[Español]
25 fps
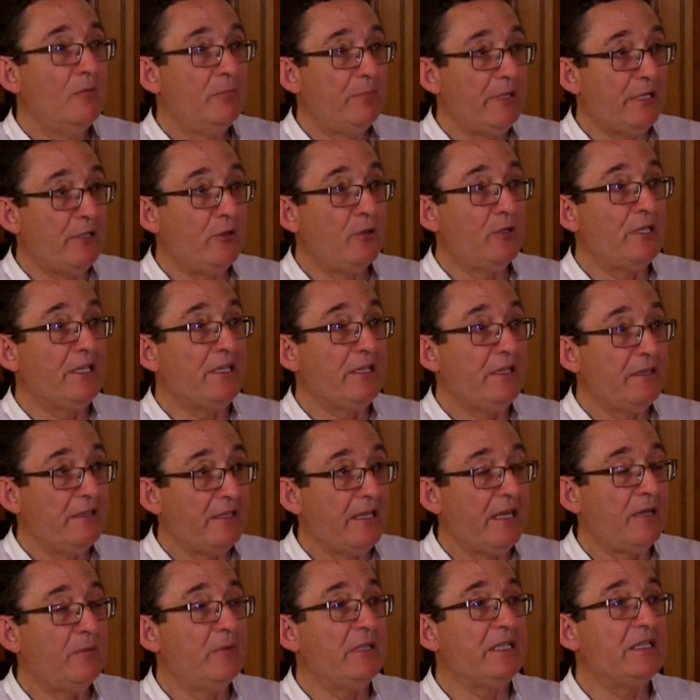pero
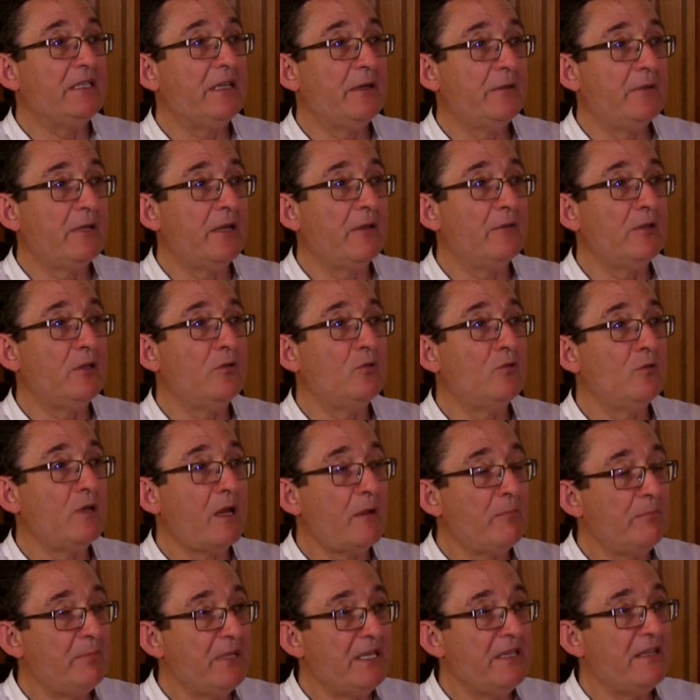inicialmente había habido
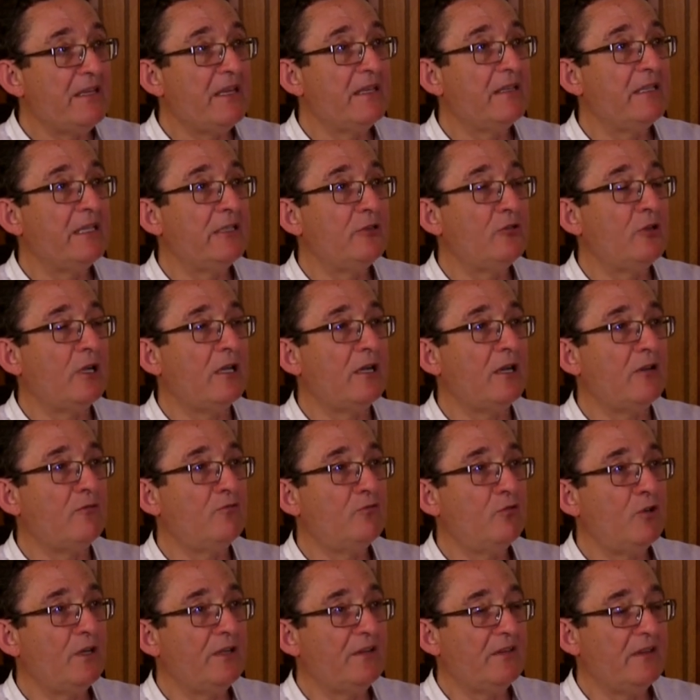una piña de todas las
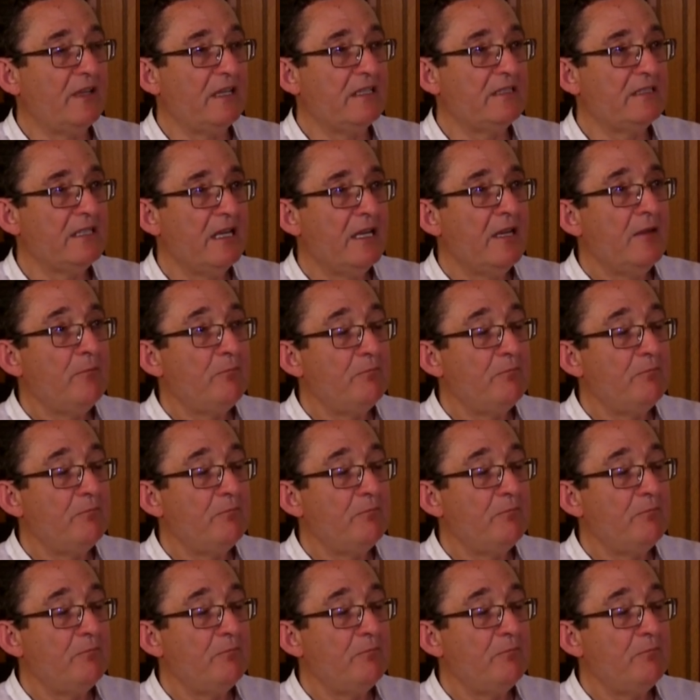fuerzas